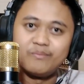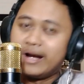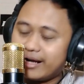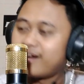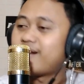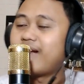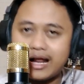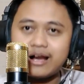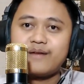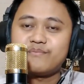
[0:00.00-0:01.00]
bener
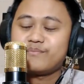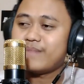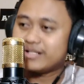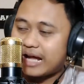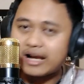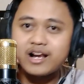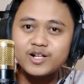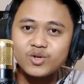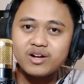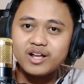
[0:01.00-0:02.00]
haram pacaran
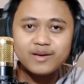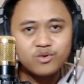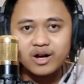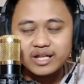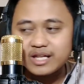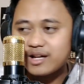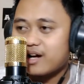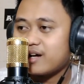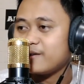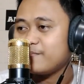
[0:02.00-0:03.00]
soalnya bukan nikah